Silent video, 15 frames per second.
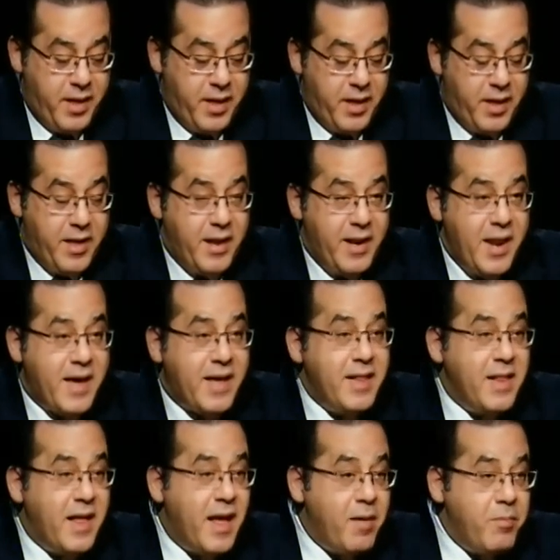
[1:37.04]
آه، لكن
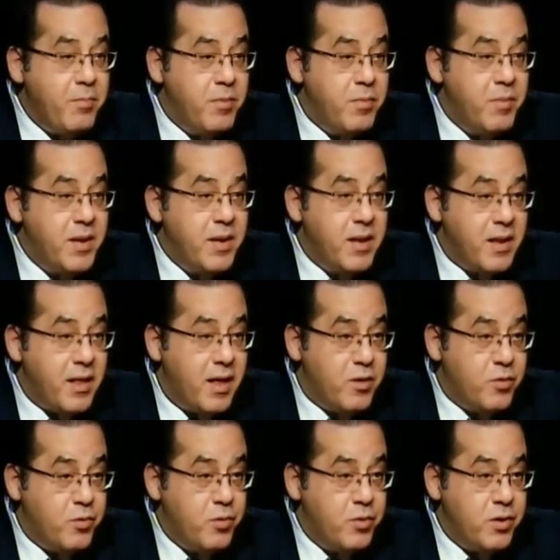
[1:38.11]
الاهم من
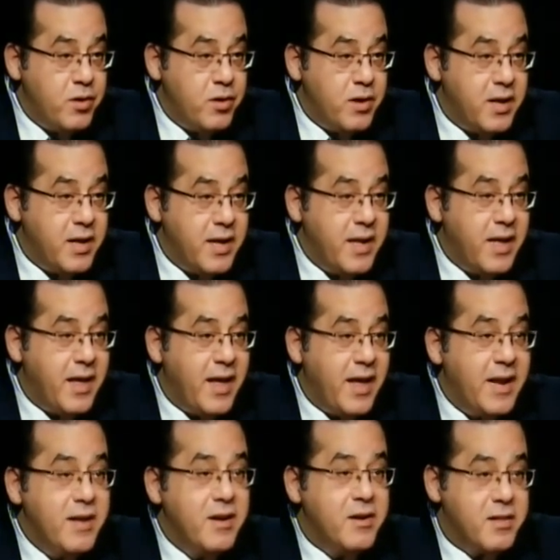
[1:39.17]
القانون هي
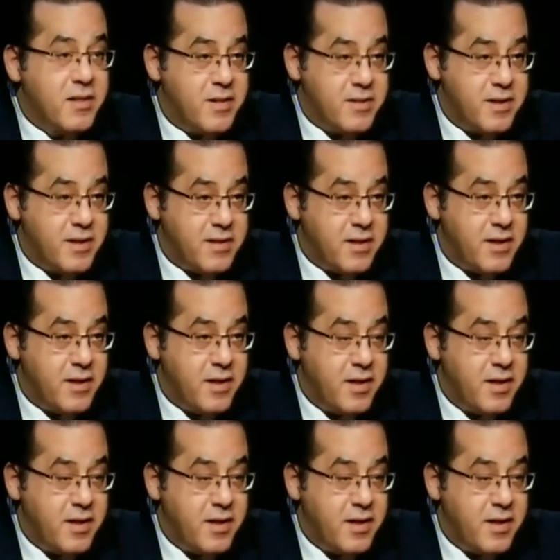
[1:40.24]
الاراده السياسيه.